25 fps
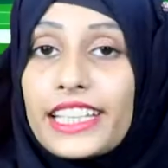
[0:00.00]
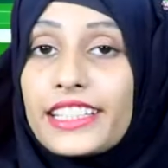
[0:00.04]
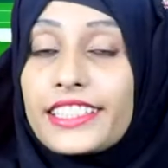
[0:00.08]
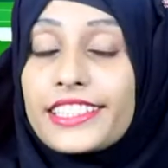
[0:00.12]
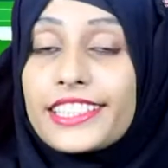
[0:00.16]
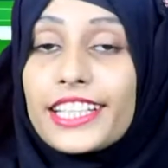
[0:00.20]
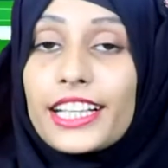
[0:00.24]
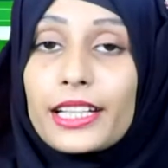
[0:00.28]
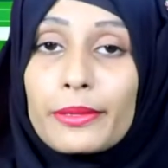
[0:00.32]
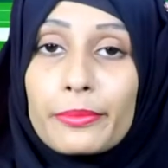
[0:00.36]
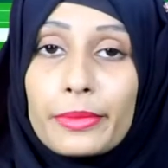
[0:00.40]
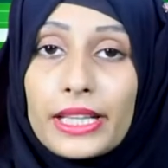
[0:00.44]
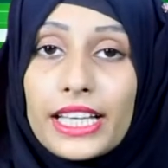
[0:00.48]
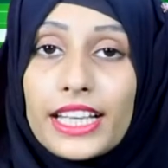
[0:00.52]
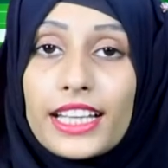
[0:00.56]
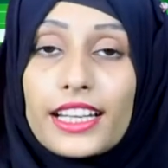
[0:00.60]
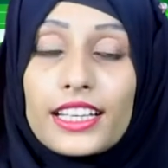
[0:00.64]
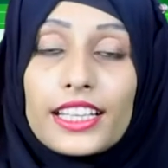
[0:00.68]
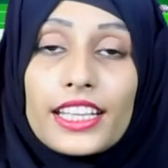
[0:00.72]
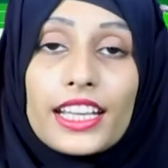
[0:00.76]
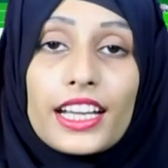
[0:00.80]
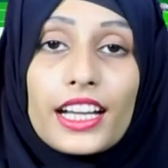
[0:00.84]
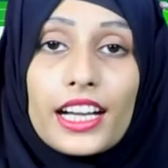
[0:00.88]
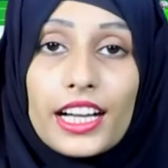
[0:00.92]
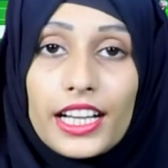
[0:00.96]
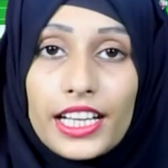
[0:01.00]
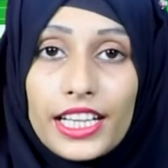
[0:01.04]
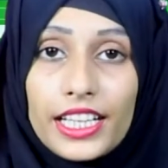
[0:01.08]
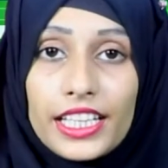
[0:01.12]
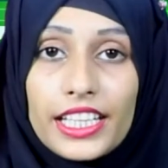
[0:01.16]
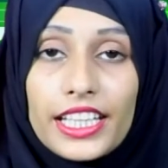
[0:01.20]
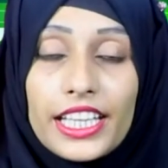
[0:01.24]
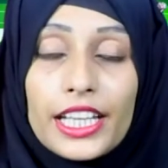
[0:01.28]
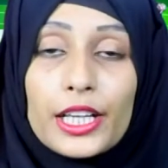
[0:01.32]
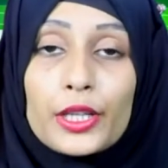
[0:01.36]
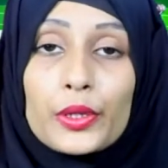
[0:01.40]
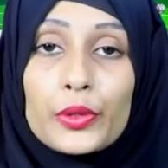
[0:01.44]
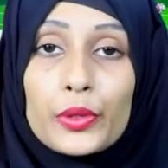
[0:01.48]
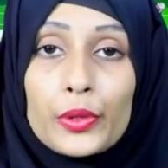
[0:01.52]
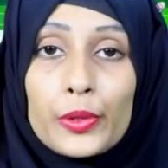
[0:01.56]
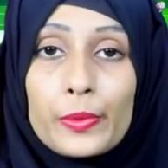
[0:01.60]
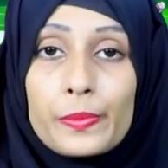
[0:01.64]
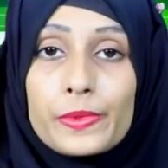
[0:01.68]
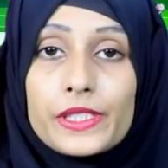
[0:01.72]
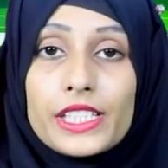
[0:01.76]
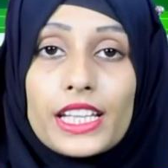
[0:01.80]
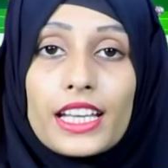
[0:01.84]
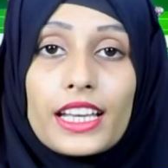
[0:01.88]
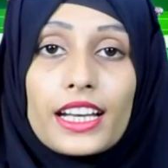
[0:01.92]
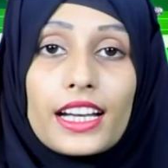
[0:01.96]
ইন্টার মিলানকে হারিয়ে
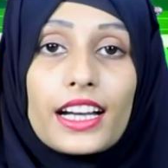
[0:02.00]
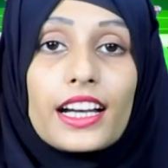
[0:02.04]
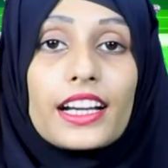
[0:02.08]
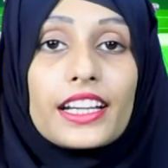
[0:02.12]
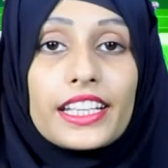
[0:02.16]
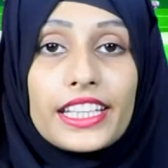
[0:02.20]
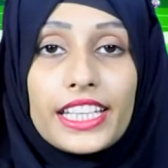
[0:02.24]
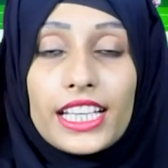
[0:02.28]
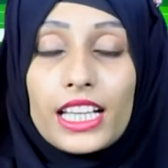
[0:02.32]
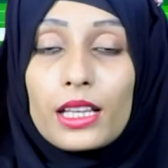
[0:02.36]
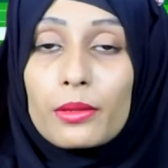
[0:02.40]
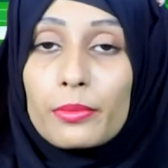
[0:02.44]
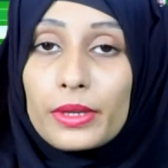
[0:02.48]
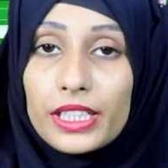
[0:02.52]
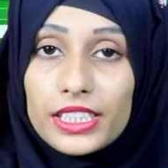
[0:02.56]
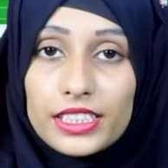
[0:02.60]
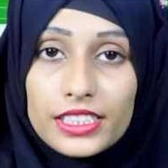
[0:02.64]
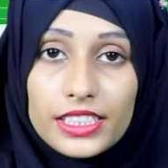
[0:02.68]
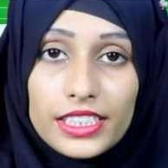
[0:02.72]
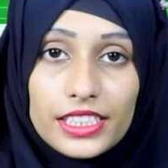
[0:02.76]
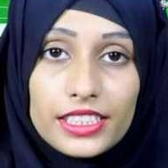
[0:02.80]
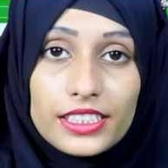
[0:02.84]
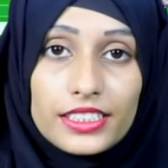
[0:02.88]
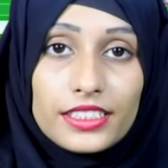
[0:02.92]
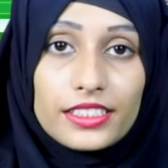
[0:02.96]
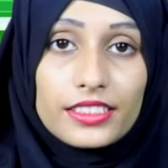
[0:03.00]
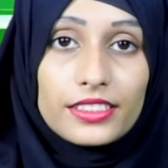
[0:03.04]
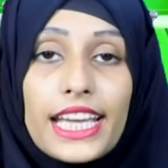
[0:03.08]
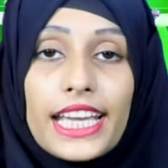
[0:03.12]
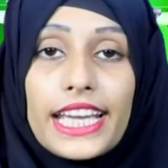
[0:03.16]
গ্রুপ সেরা মাদ্রিদ